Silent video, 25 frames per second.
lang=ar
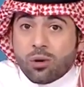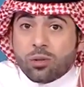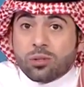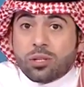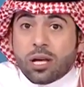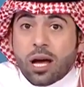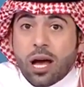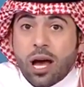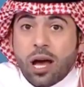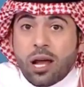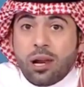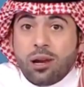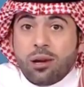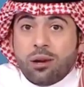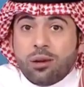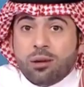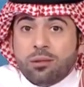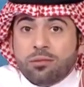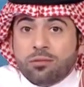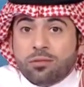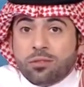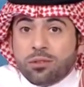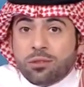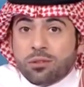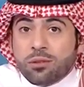
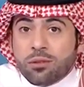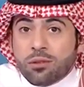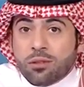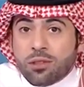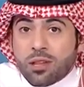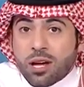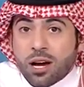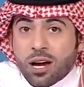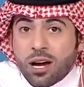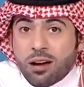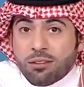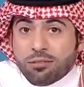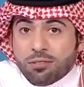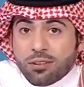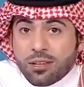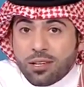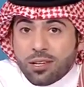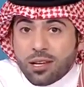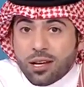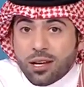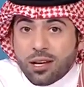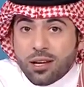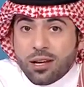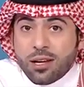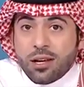وتعلم فنون
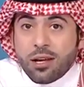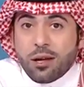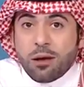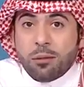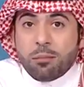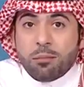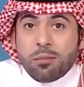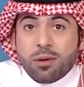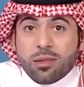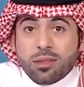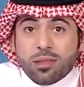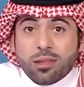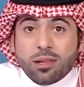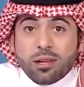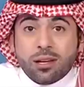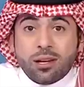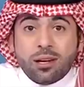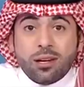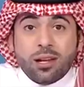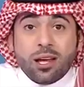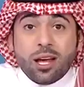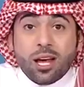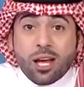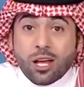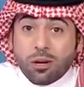ثقافيه
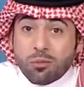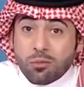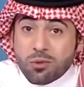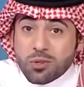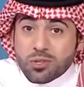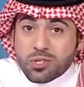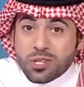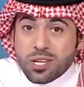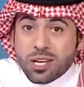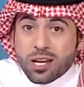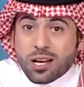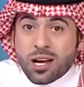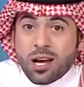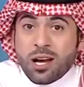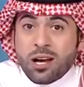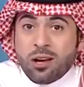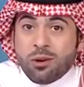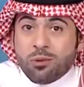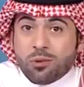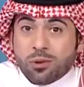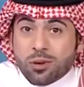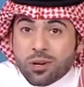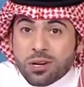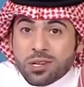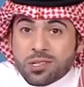مثل الموسيقى
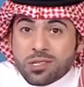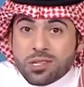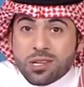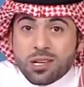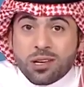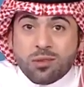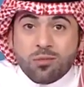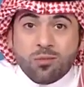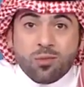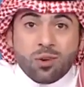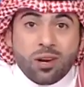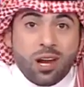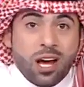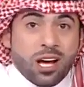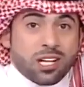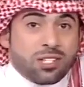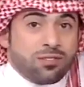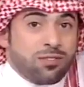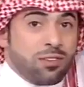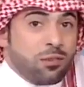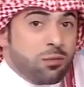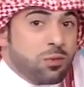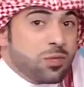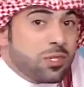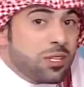والرسم
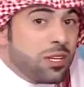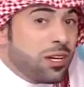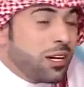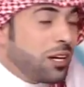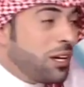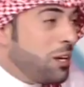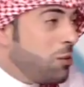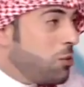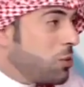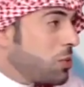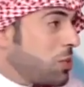والعزف الموسيقي